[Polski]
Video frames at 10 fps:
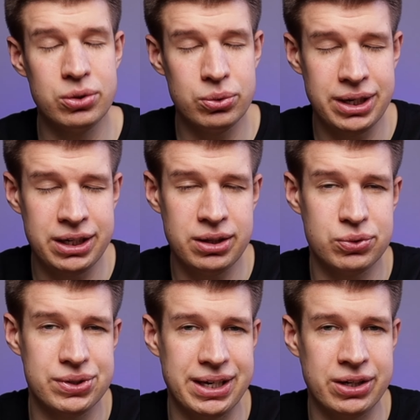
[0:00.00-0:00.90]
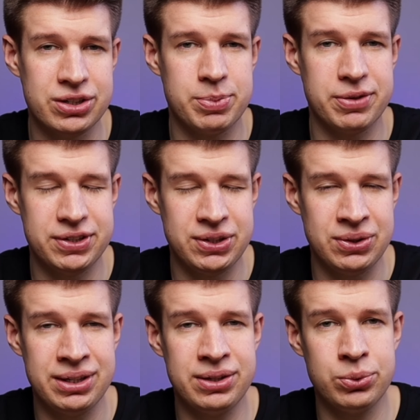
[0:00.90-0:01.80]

Tutaj do wszystkiego jest profesjonalny,